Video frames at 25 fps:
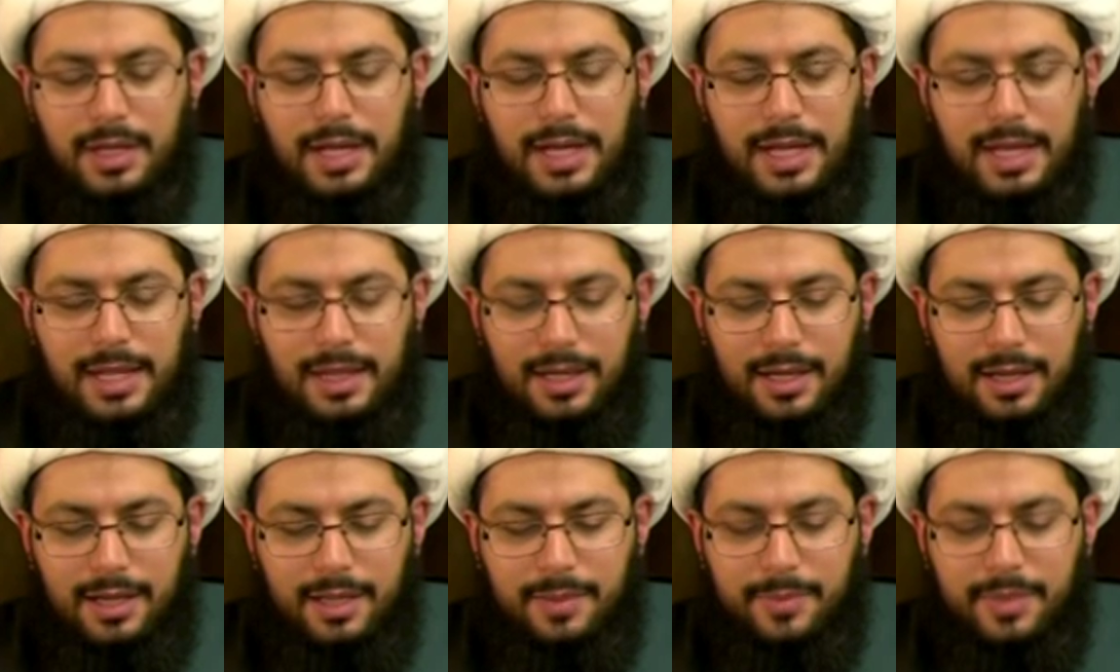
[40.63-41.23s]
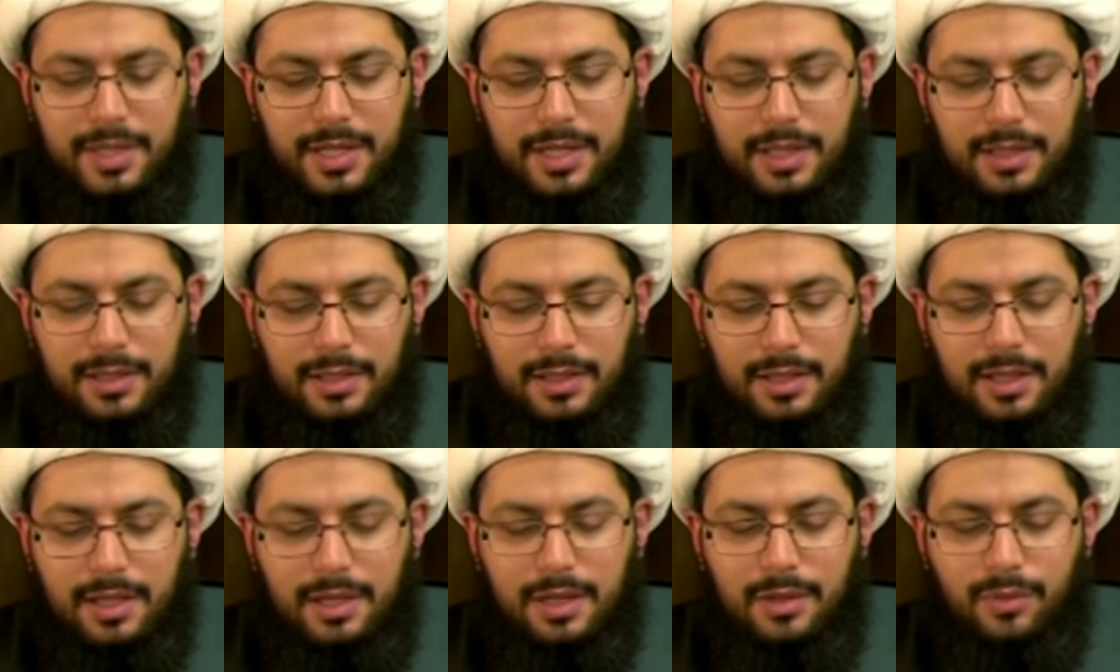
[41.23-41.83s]
علمنا
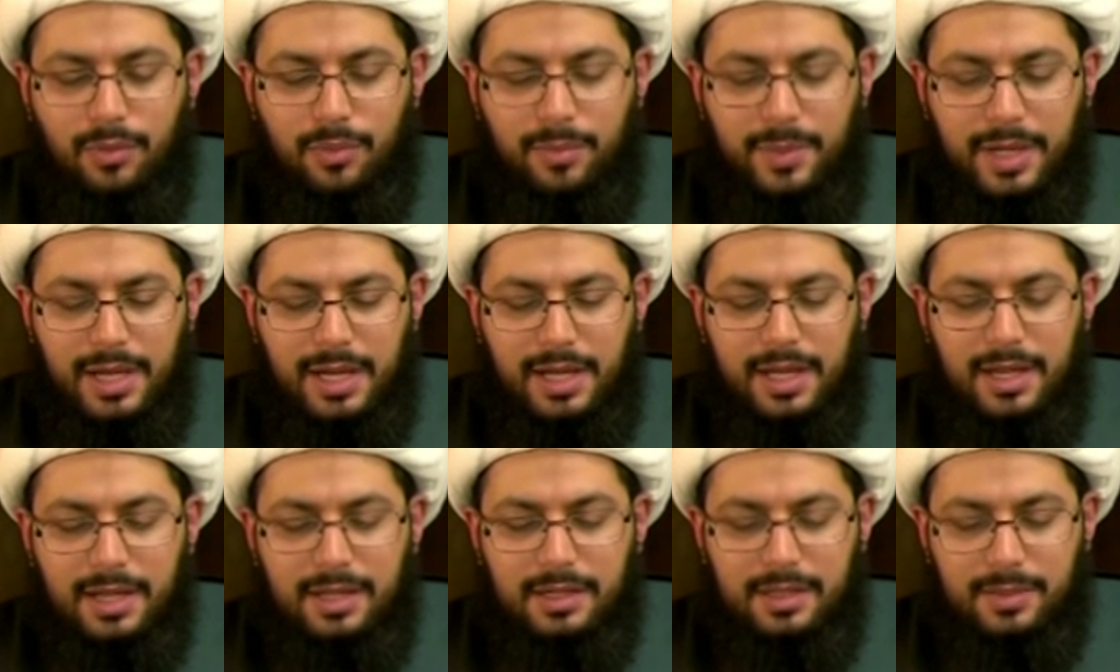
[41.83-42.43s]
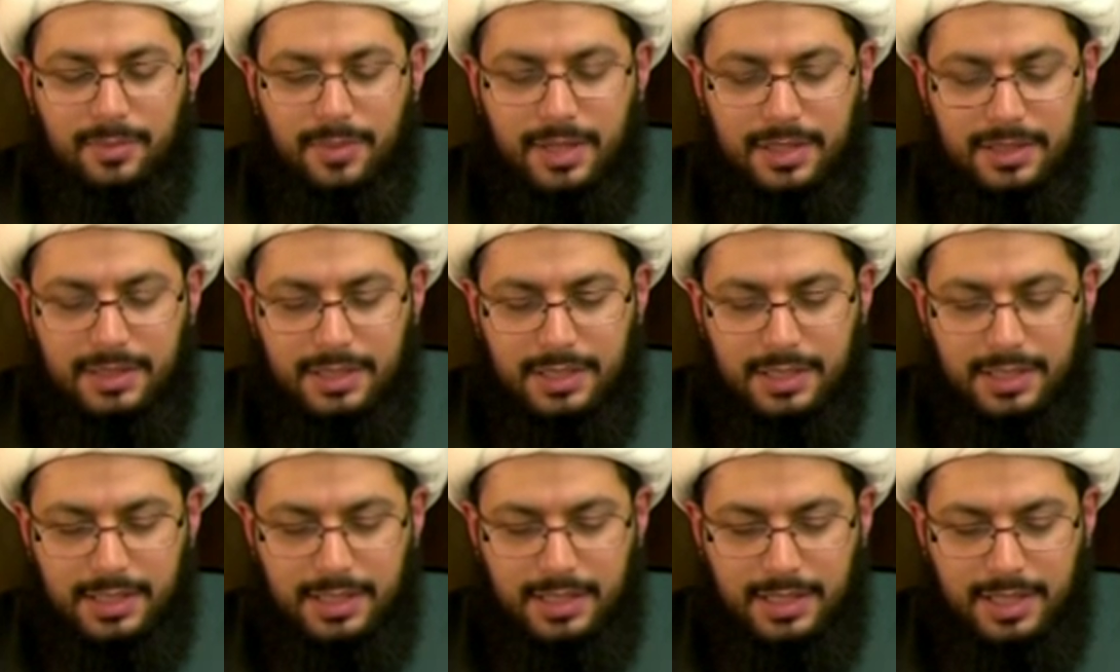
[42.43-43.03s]
الله معالم
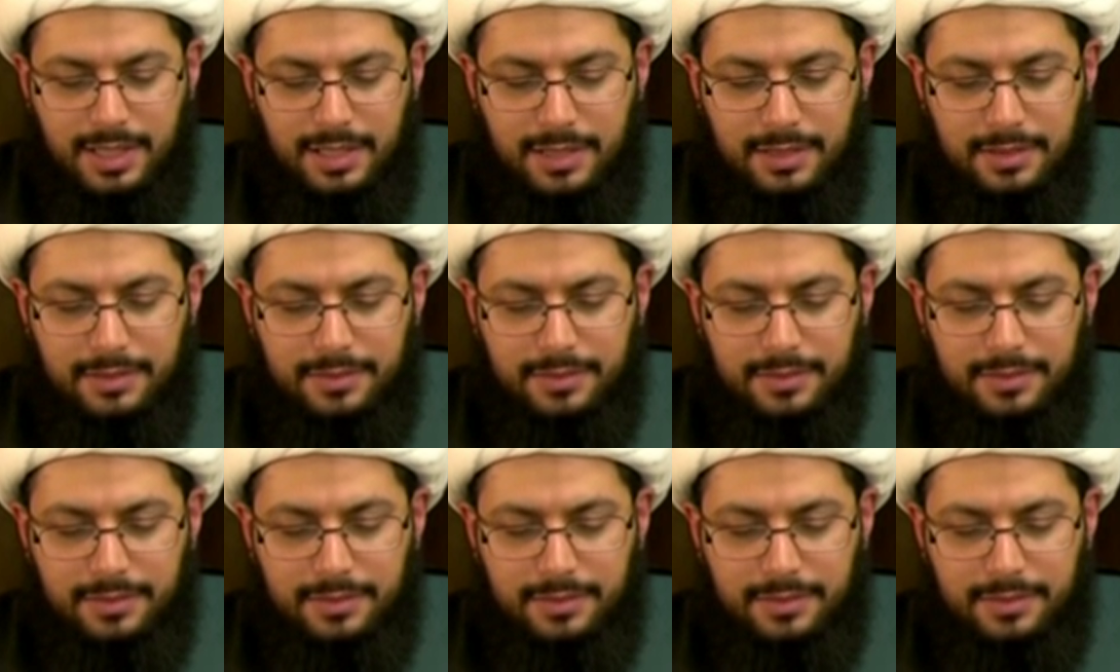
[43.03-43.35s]
ديننا